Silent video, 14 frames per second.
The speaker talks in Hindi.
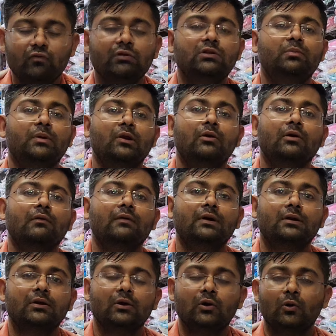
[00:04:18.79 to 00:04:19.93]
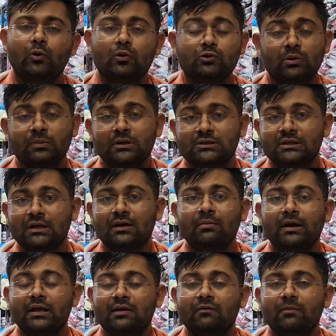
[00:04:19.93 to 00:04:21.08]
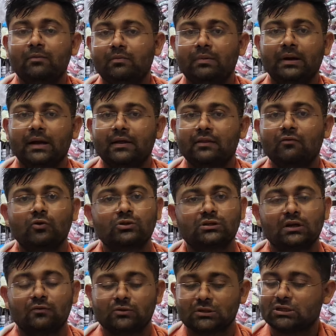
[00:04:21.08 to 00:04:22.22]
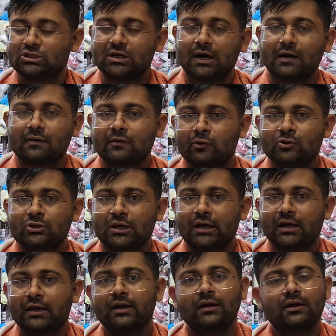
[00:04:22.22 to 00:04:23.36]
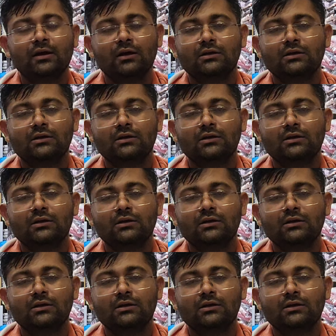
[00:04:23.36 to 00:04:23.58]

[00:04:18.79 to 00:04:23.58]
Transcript: विद पिल्लो कवर और जो हमने सिंगल बेड की बनाई थी वो सिर्फ उसके चार दिन तो चले गए हैं